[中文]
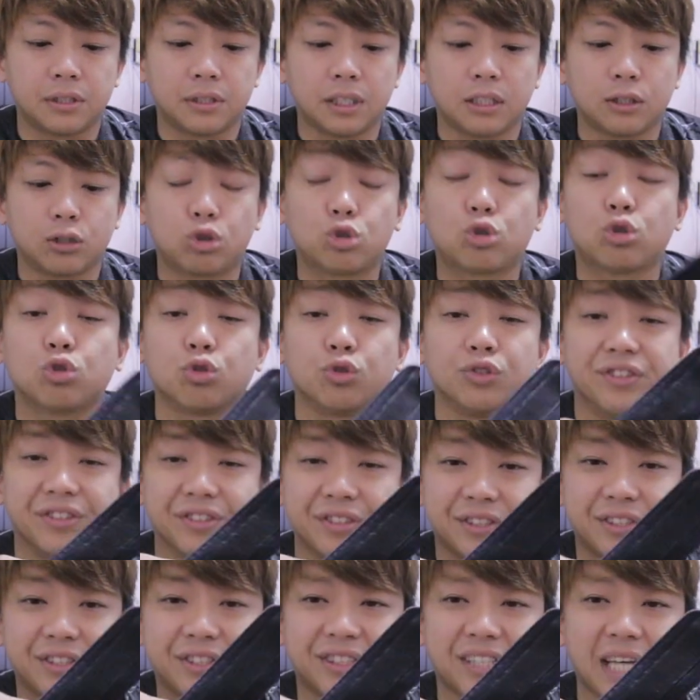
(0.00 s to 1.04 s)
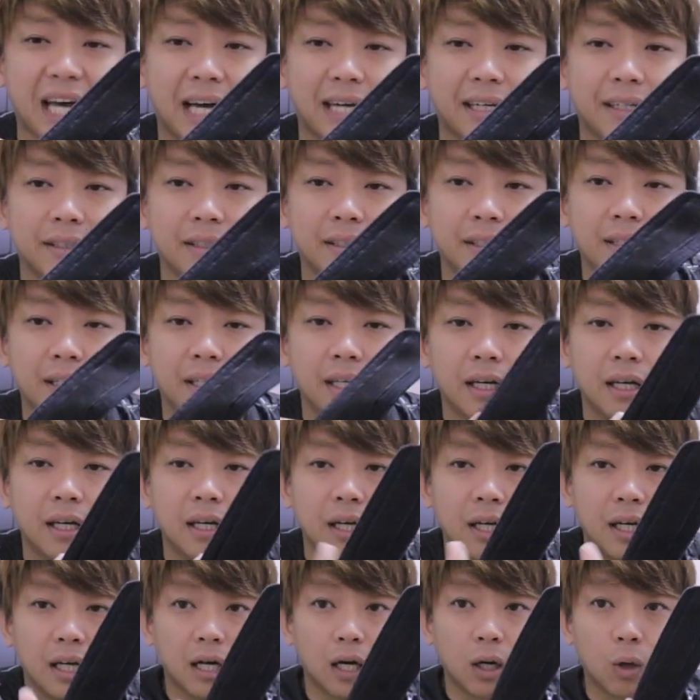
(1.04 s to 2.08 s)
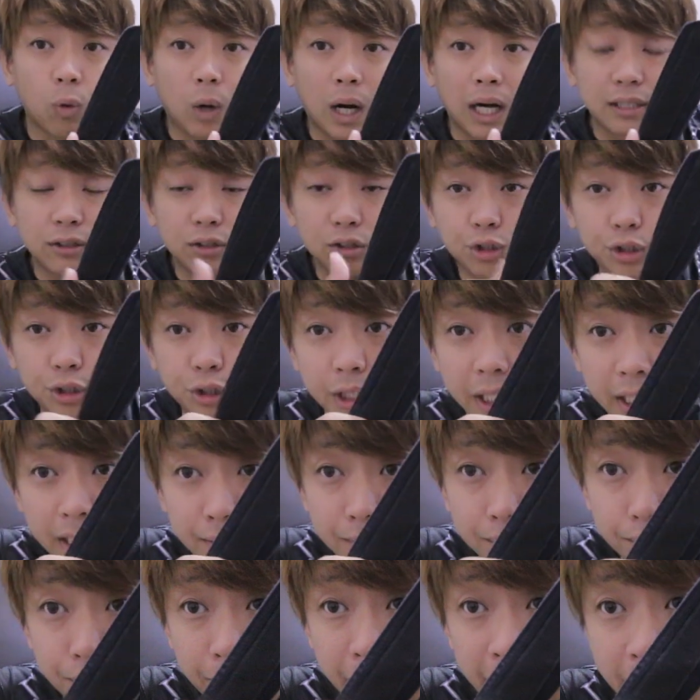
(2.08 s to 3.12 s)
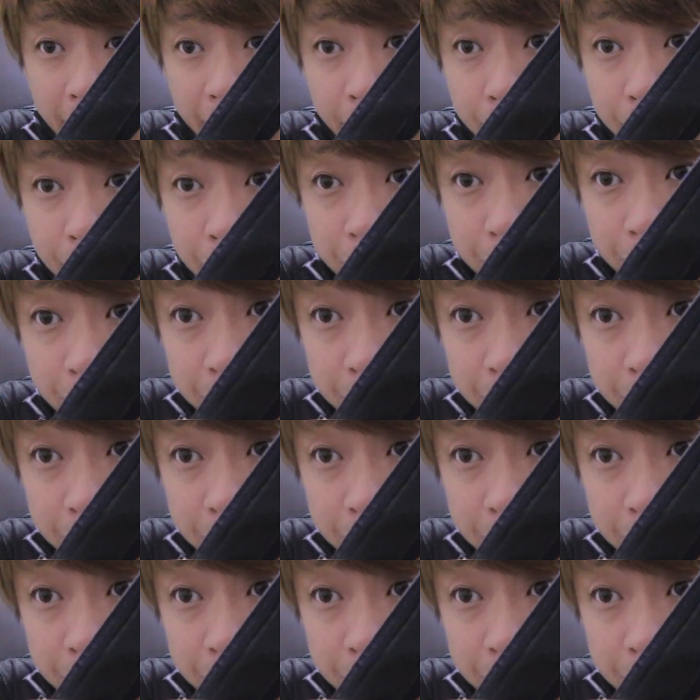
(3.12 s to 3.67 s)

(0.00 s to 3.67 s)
的损伤，完全没有，